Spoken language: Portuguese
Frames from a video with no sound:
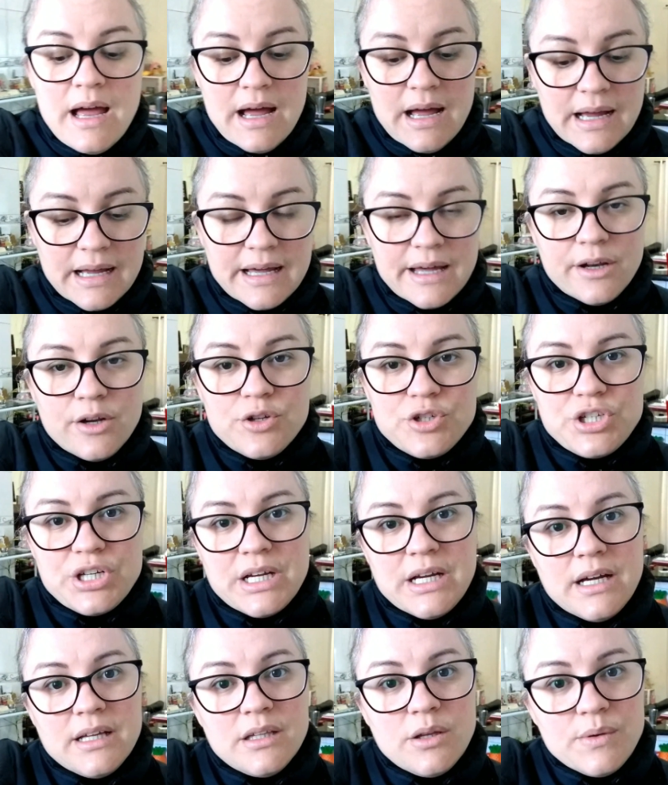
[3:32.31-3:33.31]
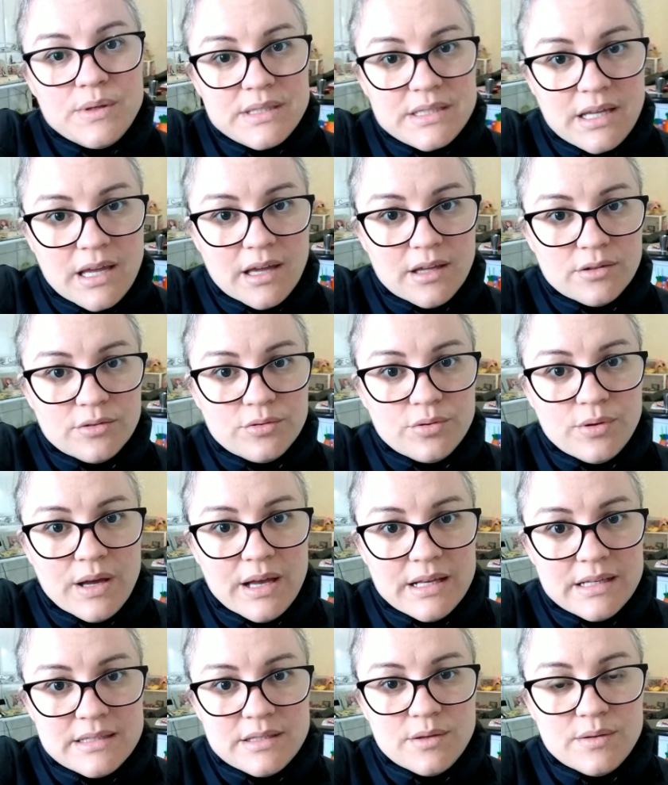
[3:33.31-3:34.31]
A Carol chegando eu esquento
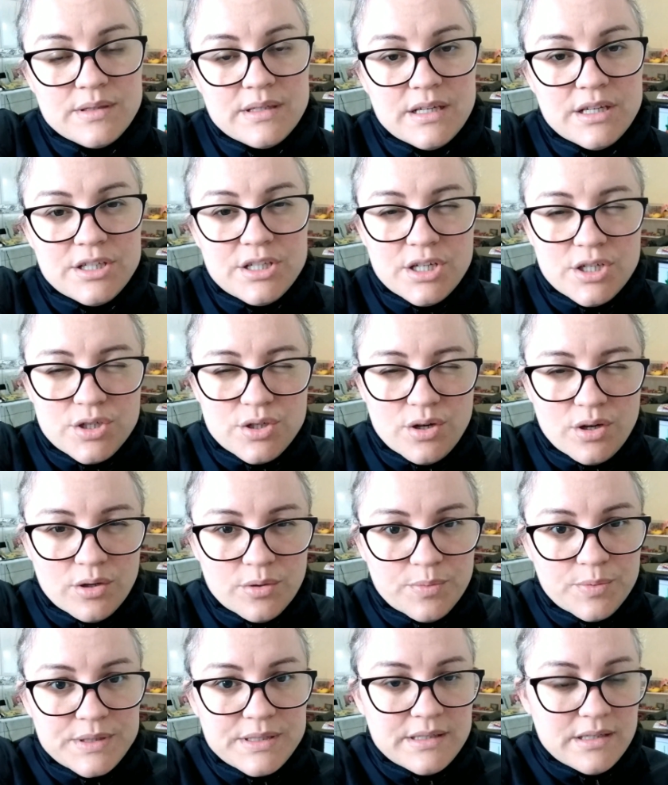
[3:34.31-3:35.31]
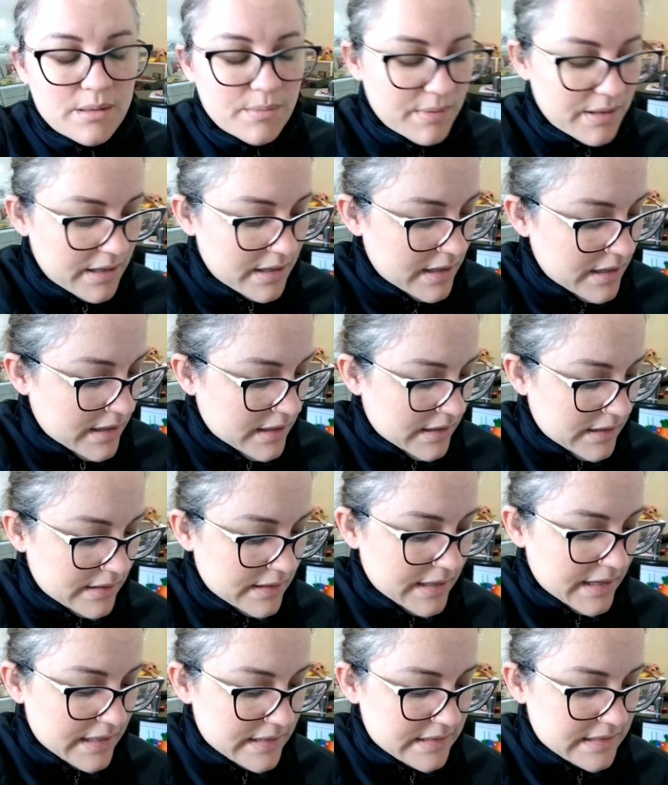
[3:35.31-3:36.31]
a salsicha, jogo por cima e
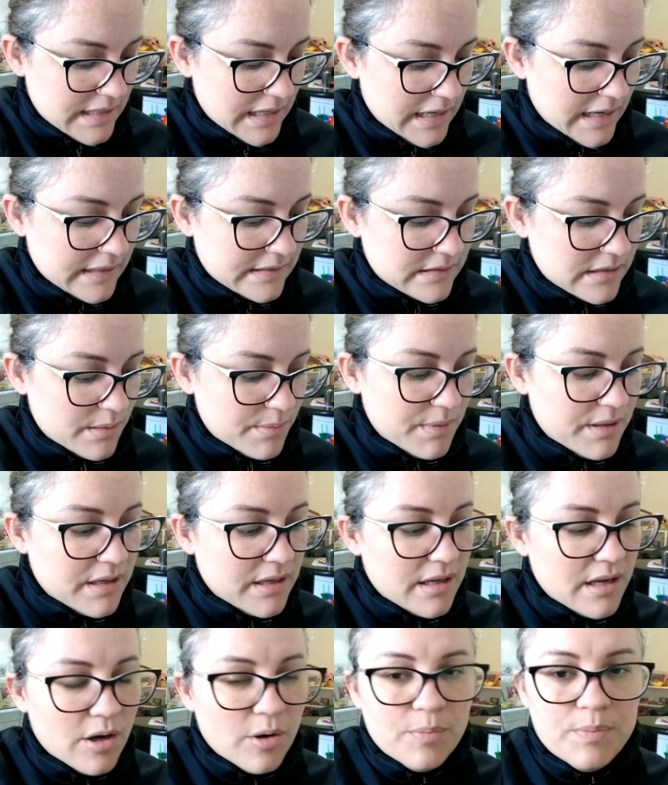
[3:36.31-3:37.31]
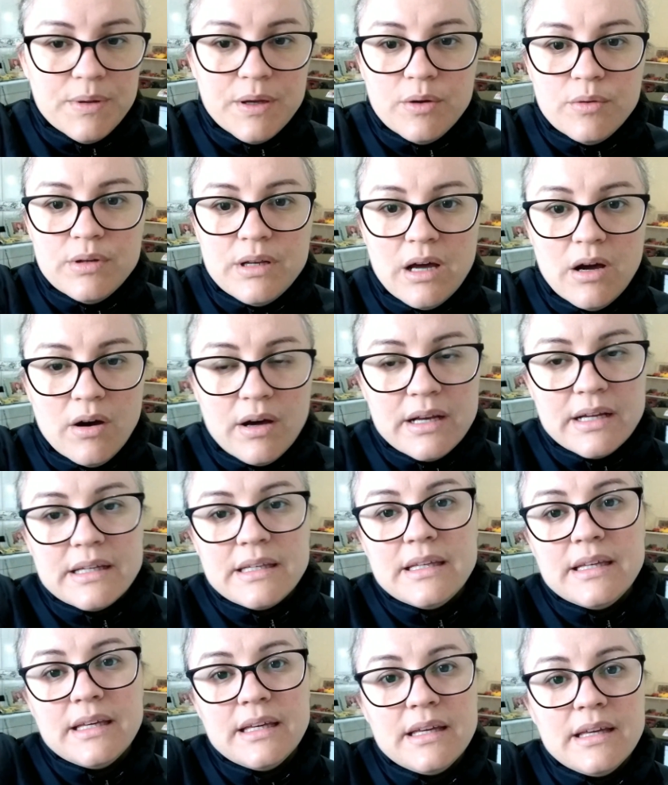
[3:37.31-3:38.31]
daí a salada também eu pico na hora
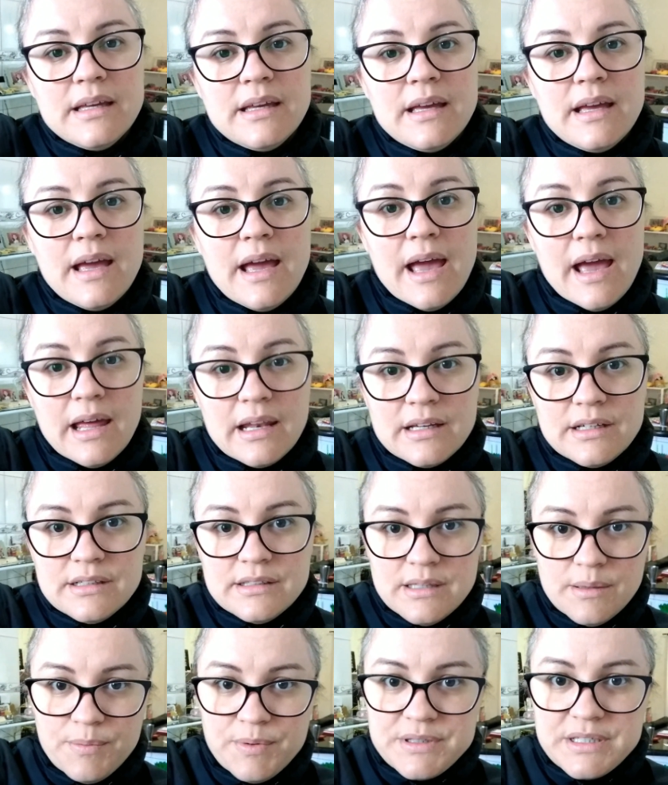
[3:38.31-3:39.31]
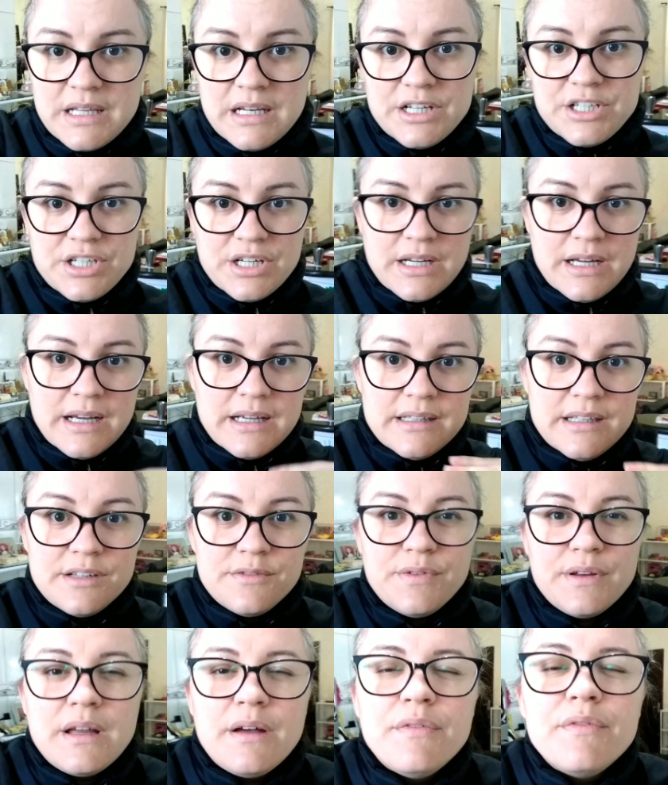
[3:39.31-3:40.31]
que ela, depois que ela chegar, que daí
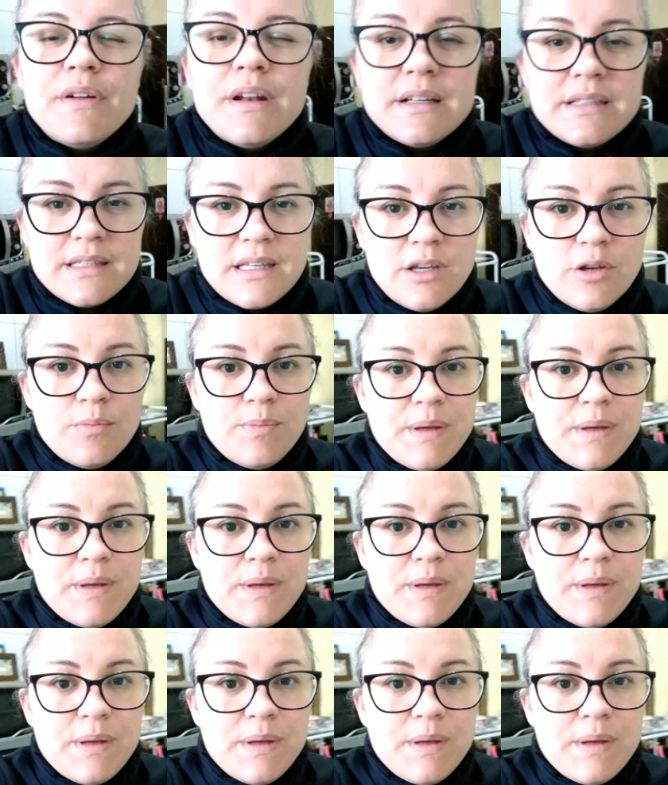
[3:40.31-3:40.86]
fica fresquinho,